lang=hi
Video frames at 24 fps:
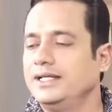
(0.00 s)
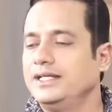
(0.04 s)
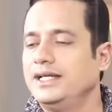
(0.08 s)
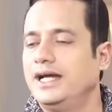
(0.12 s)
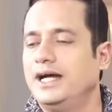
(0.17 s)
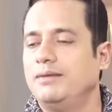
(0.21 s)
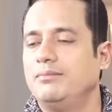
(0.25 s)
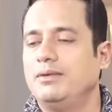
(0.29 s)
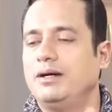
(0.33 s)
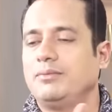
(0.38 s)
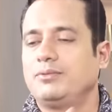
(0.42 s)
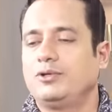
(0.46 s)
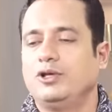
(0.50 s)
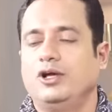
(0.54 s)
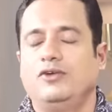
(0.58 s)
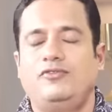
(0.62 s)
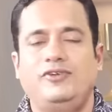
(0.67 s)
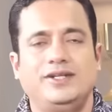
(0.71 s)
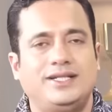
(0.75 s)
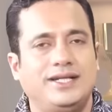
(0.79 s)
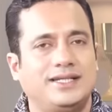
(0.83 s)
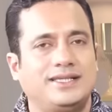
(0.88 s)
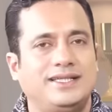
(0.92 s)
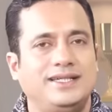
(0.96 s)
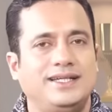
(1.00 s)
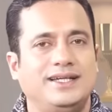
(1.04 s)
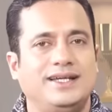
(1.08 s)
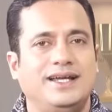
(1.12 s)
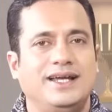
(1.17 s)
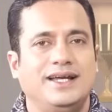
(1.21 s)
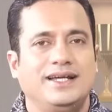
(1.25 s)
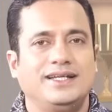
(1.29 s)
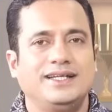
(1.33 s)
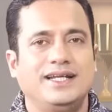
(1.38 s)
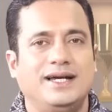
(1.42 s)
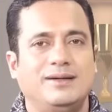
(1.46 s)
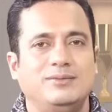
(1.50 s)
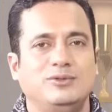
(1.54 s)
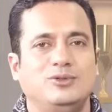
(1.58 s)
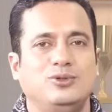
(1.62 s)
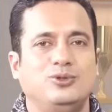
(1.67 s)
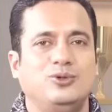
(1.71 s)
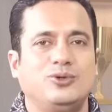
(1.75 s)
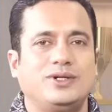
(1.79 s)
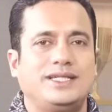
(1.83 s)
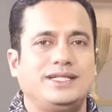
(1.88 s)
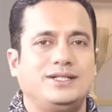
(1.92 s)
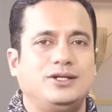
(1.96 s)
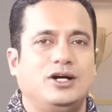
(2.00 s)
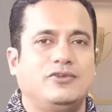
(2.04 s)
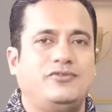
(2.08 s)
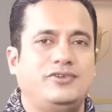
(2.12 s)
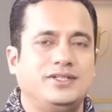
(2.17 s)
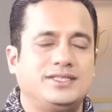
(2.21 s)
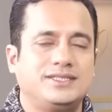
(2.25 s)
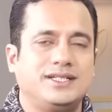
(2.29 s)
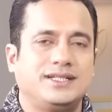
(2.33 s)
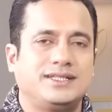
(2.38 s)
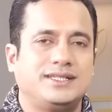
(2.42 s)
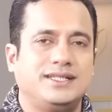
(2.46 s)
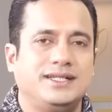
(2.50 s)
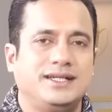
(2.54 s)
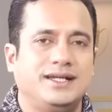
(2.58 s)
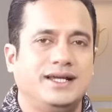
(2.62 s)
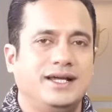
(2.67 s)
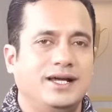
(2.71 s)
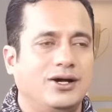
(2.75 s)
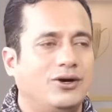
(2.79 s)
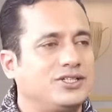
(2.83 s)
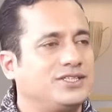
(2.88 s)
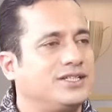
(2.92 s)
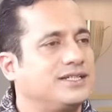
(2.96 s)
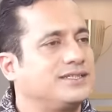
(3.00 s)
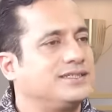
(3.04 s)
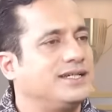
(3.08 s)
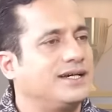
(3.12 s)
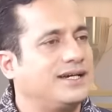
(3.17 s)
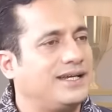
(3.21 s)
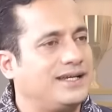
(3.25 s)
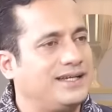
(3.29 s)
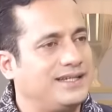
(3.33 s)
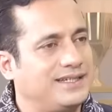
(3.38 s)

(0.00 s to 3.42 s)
या हम आपके ऑफिस आते हैं या हम दोनों किसी के ऑफिस चलते हैं और चर्चा कर